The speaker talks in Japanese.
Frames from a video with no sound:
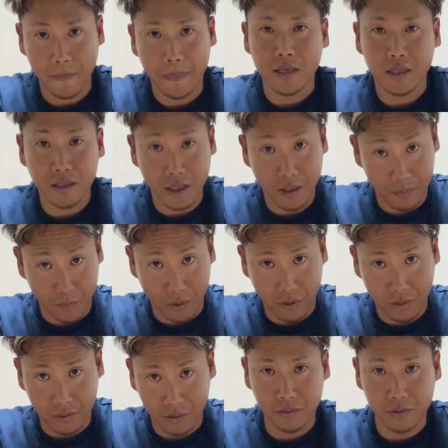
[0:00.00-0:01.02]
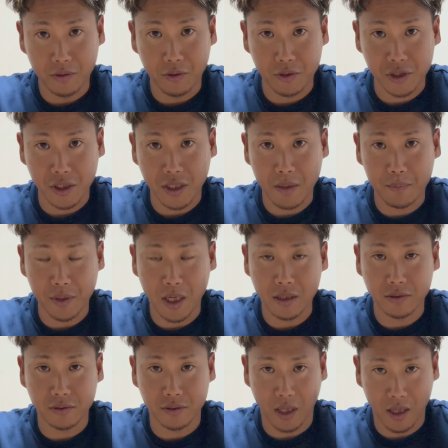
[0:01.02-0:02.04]
何年も運動してない
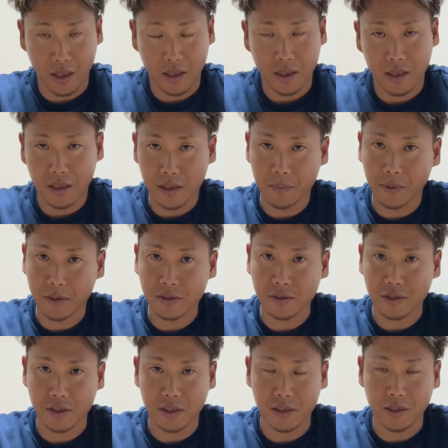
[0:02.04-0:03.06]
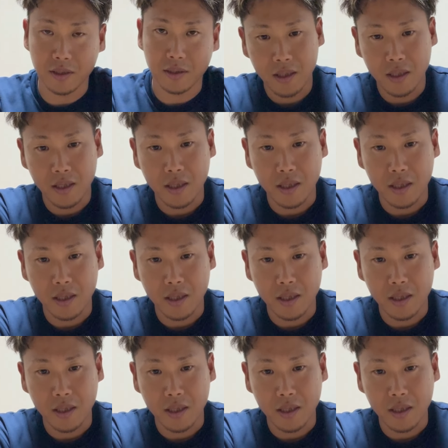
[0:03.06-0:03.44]
ブランクがありますし、